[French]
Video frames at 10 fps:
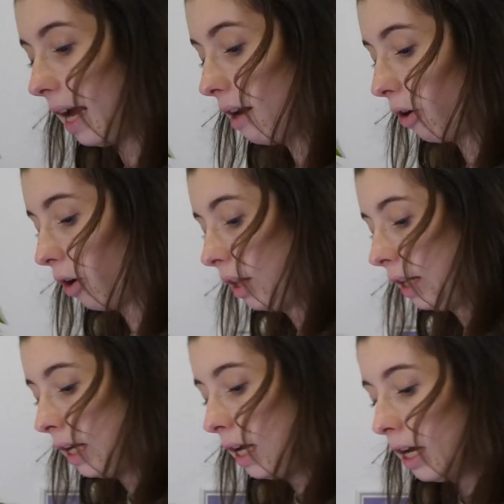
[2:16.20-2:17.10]
Alors,
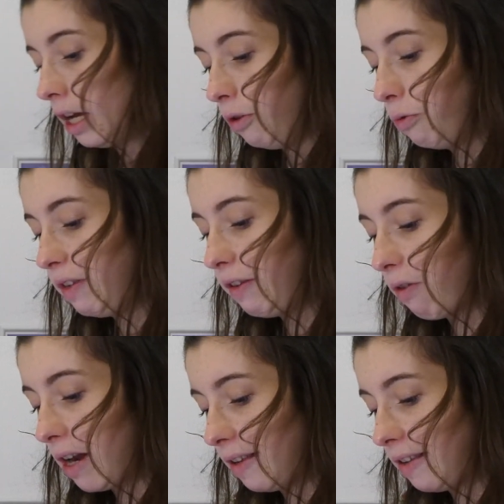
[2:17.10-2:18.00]
nous y
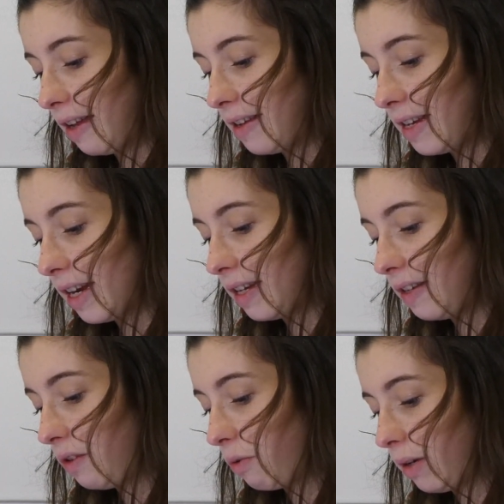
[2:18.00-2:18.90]
voilà, c'est la dernière
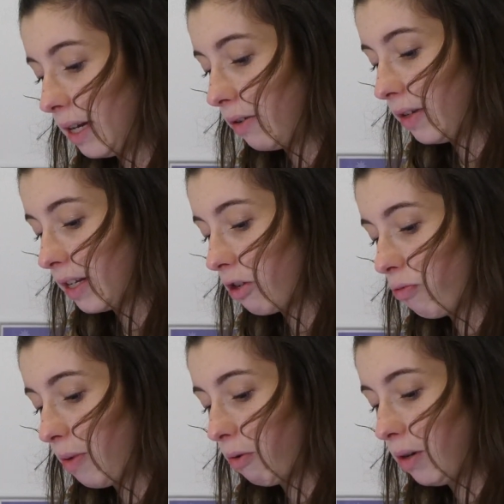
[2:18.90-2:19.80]
édition et le dernier
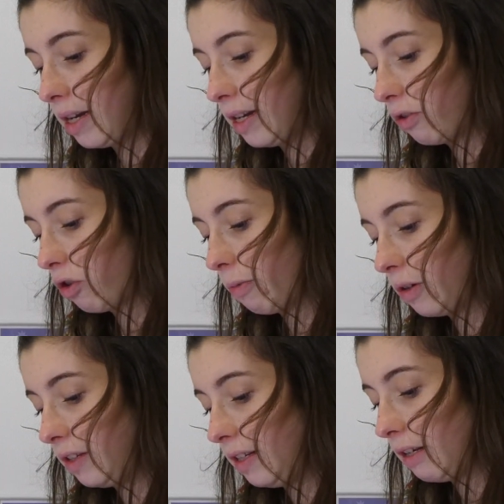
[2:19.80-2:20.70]
numéro de l'année. Ce
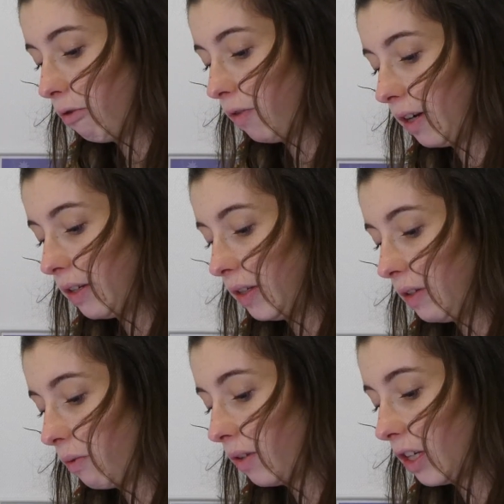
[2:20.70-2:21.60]
mois-ci, découvrez une
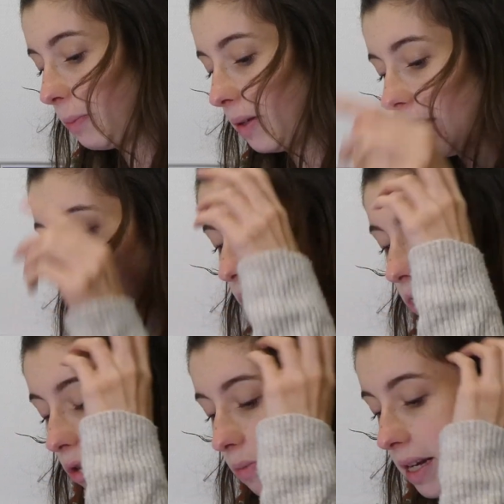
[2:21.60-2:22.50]
édition très spéciale de
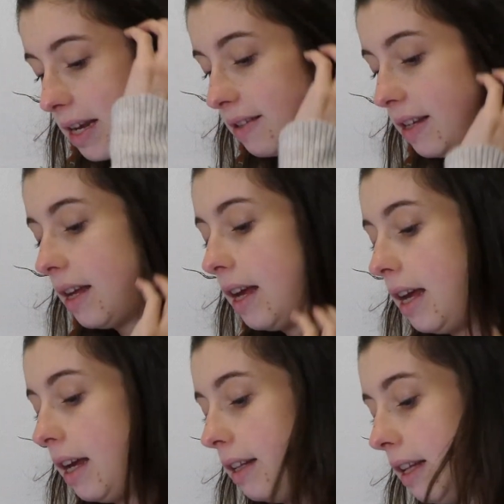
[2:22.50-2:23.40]
notre magazine,
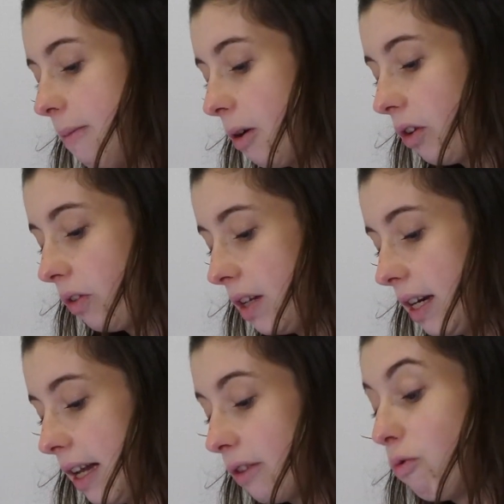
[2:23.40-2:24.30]
débordante
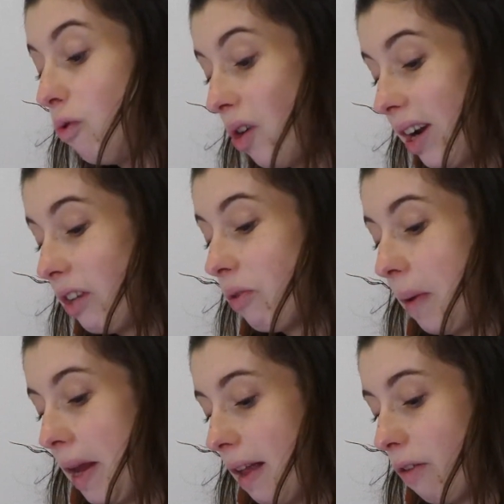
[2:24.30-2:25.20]
d'éclats de couleurs et de
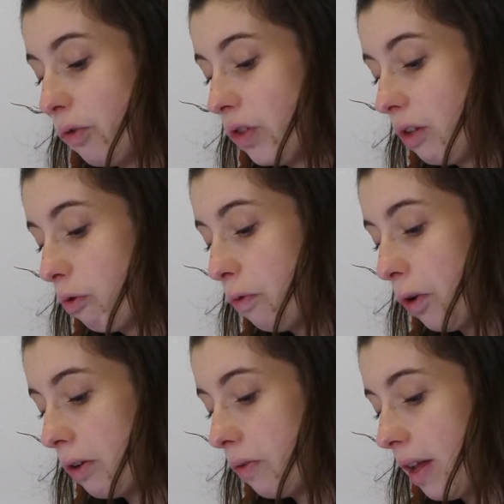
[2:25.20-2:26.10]
paillettes. Vous y
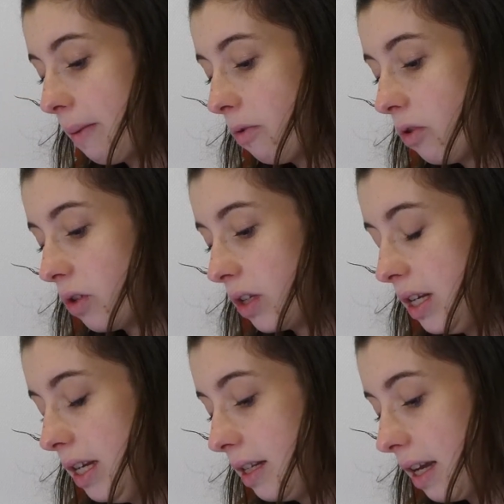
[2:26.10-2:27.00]
trouverez notamment notre
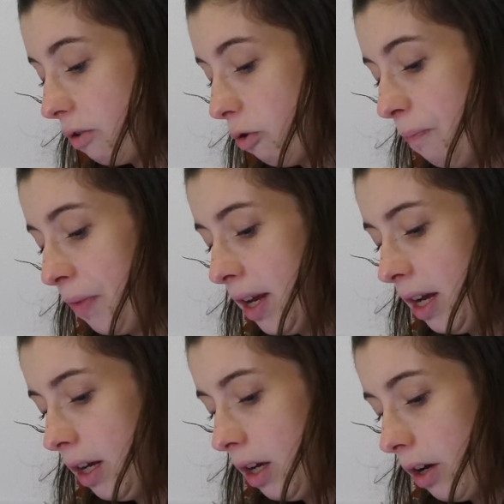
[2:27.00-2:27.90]
guide cadeau
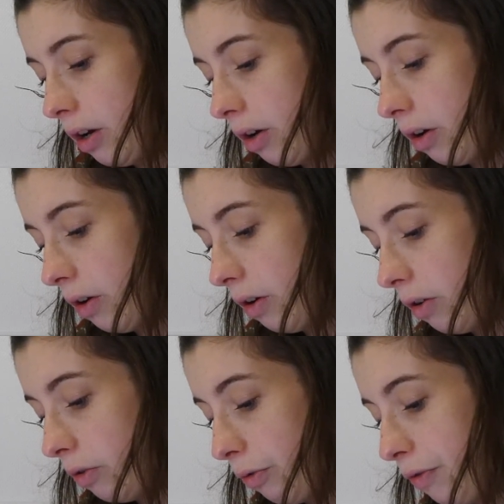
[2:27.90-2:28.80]

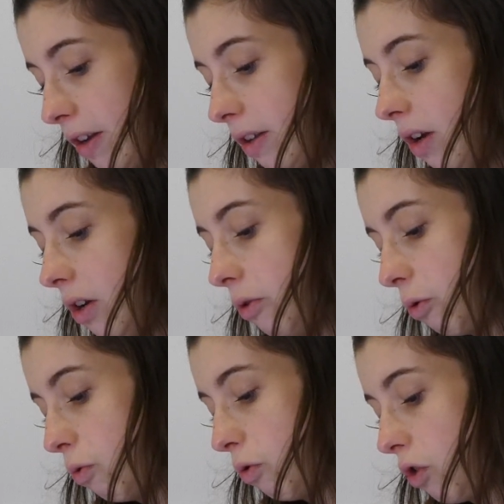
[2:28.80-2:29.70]
euh, de fête, nos
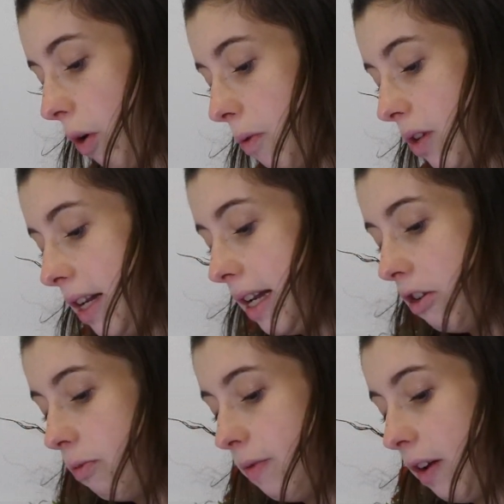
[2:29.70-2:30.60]
coups de cœur beauté de l'année
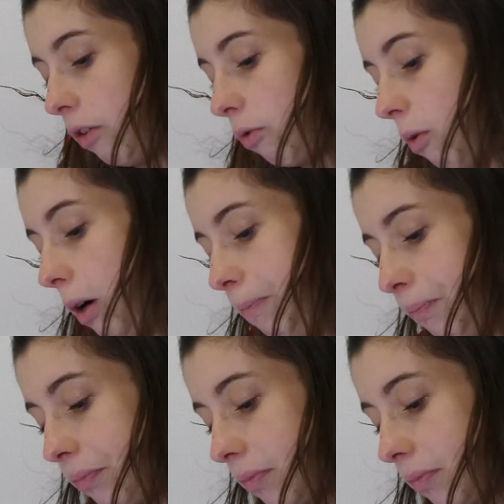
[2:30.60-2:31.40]
2023